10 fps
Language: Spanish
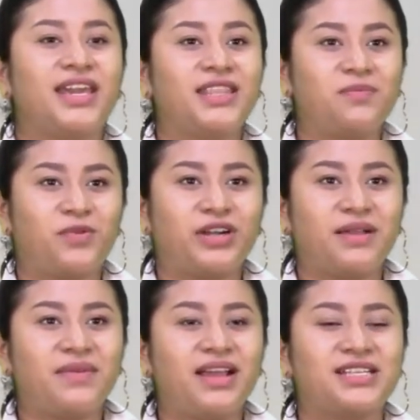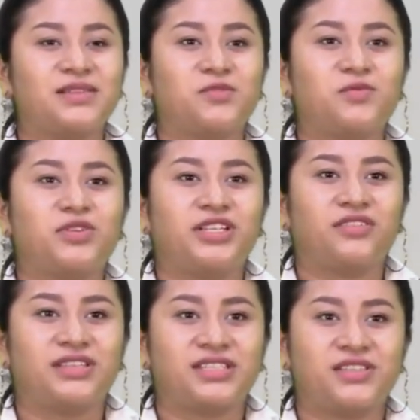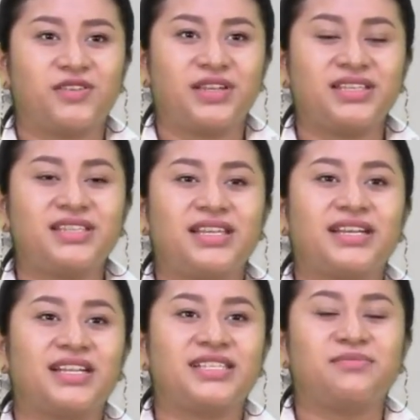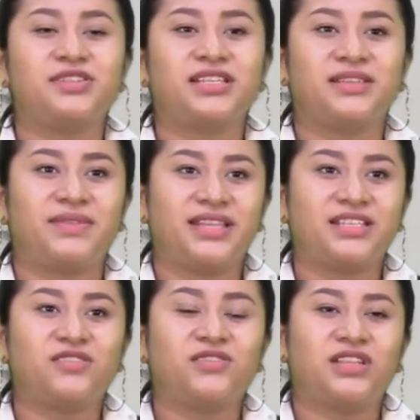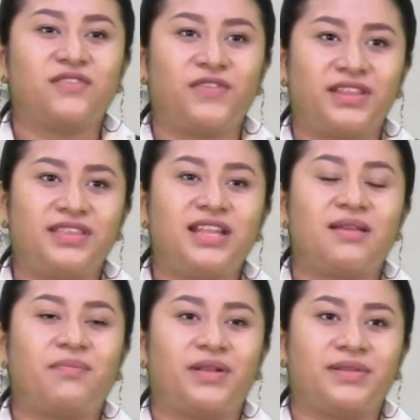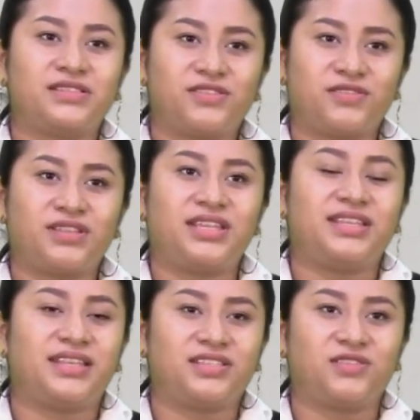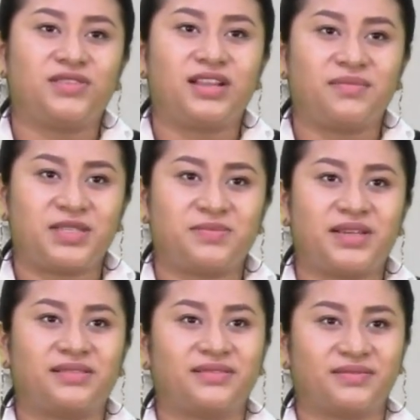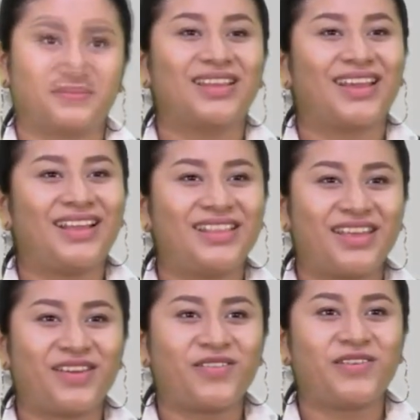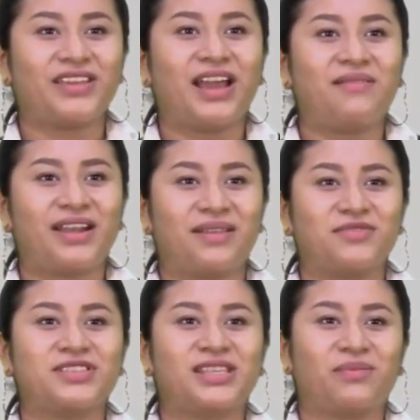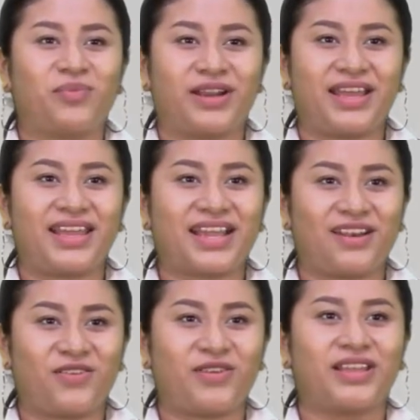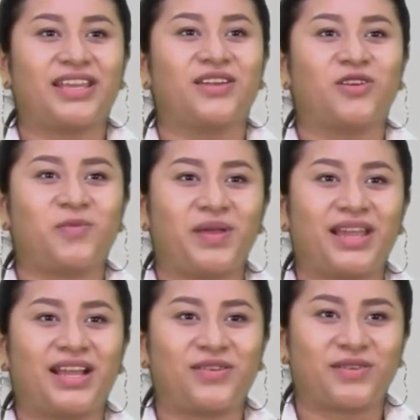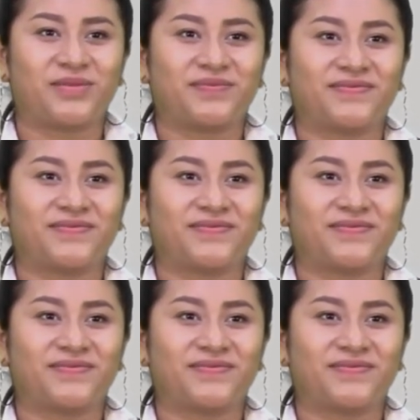En el programa hacemos monitorizaciones y realizamos actividades con el fin de la prevención y detección de la misma. El día de hoy hablaremos de temporada de calor y golpe de calor.